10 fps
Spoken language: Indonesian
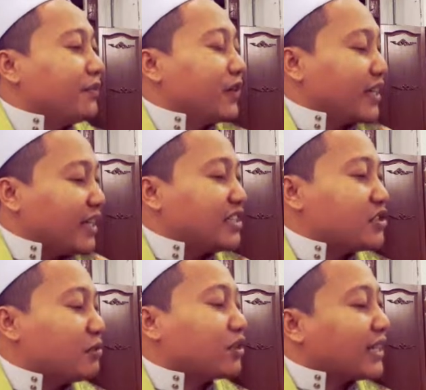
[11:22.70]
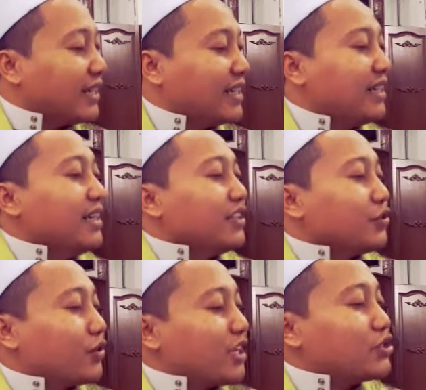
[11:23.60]
fikih disebutkan
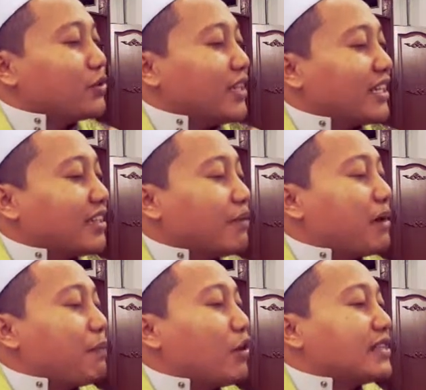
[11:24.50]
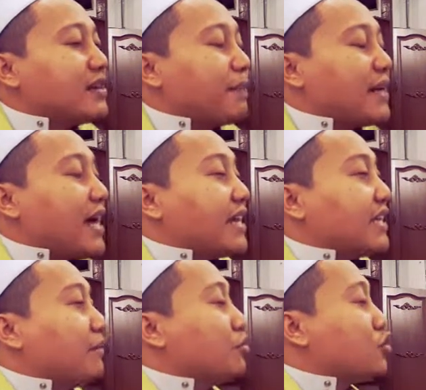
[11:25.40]
juga sunnah kita berpuasa pada
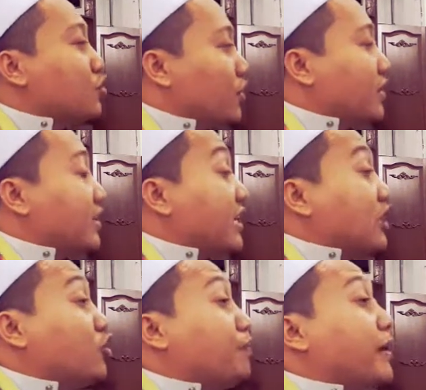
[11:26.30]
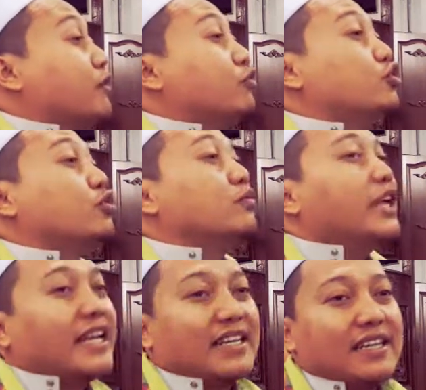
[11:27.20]
ayam musud yaitu penghujung
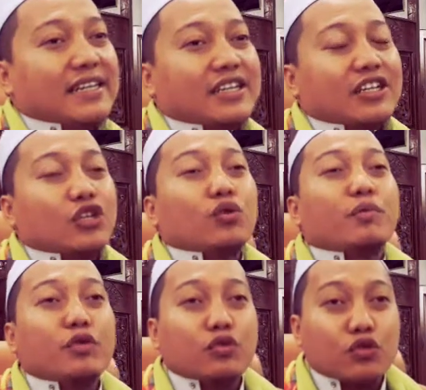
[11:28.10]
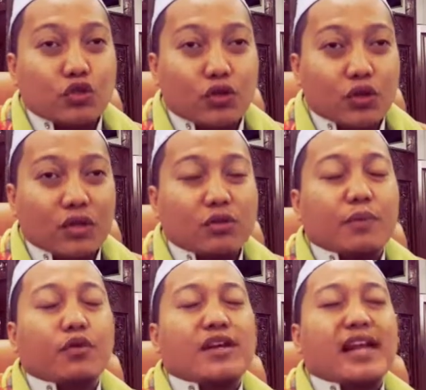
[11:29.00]
bulan 27, 28,
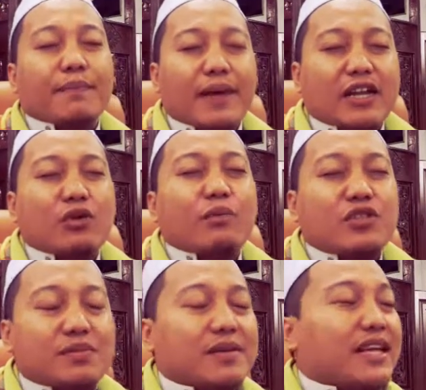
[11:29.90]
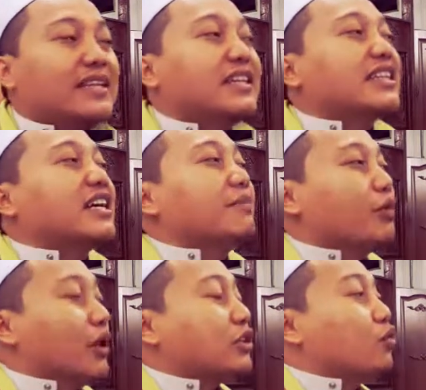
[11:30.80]
29 dan 30
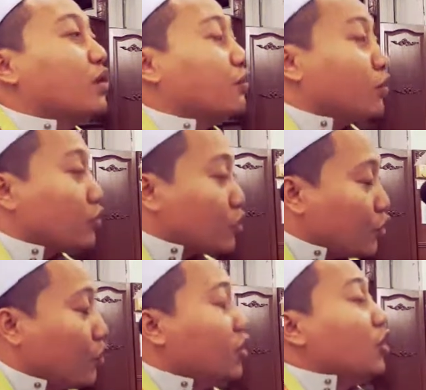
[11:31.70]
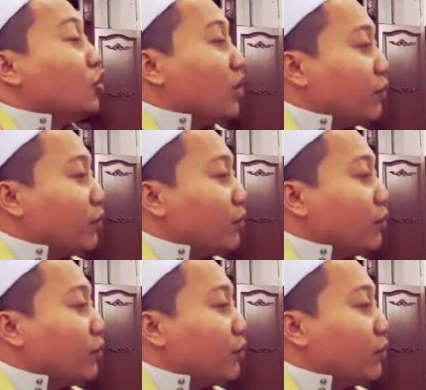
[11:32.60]
atau 27, 28